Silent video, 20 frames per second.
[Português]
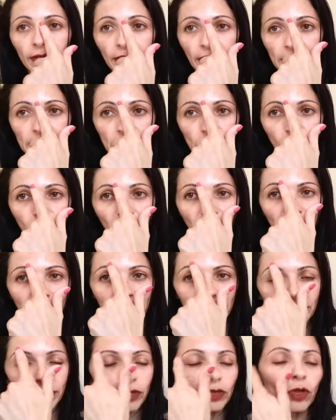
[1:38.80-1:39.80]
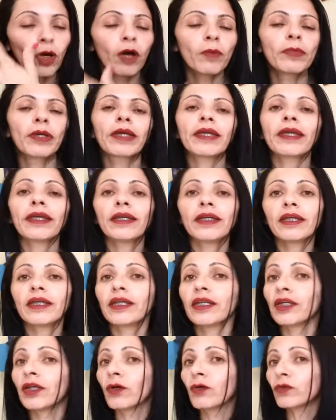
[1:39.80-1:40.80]
Nasceu uma acne enorme
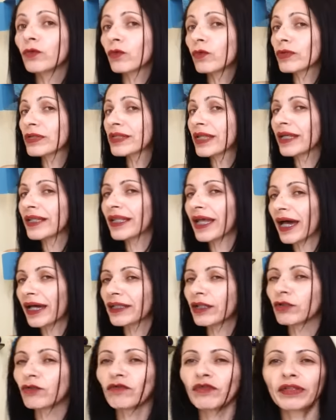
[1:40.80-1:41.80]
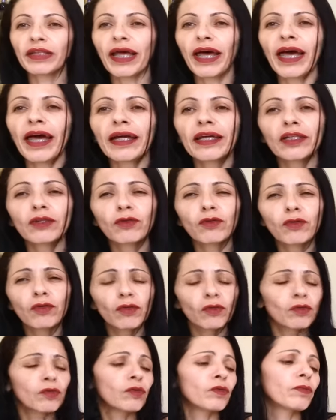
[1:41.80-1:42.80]
aqui e eu não usei nada do vinagre,
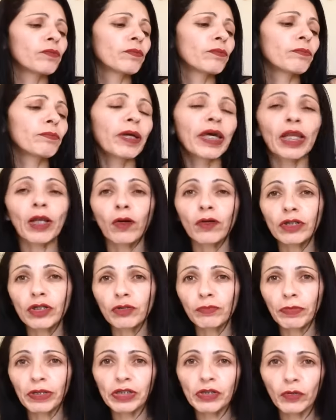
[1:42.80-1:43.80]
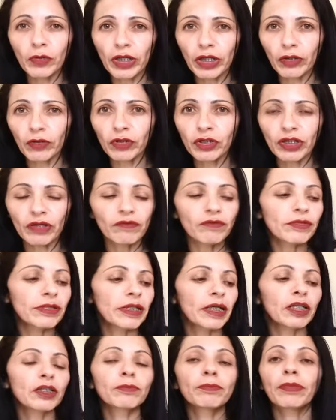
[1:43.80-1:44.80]
do peróxido de benzoíla que eu estava
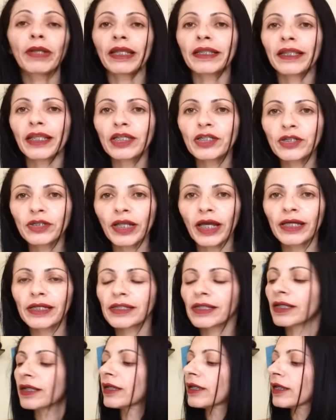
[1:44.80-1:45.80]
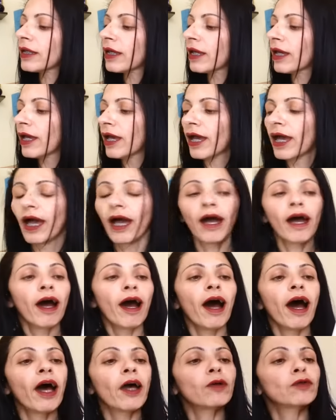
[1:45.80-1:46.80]
usando para testar isso aqui.
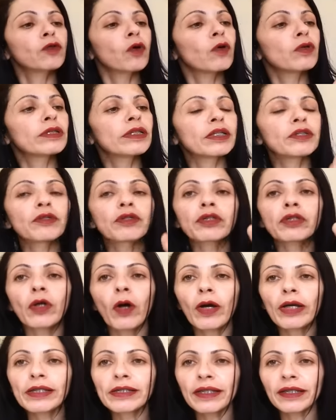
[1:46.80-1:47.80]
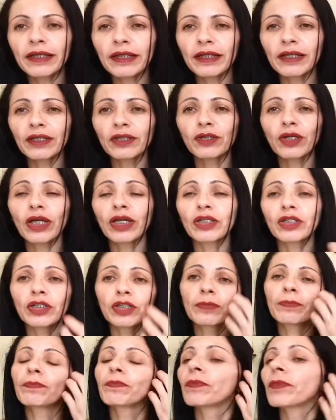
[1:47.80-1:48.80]
Aí eu tô usando só isso aqui,
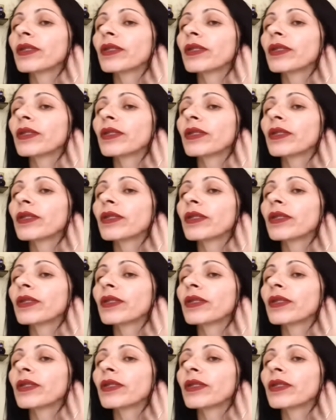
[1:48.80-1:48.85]
gente.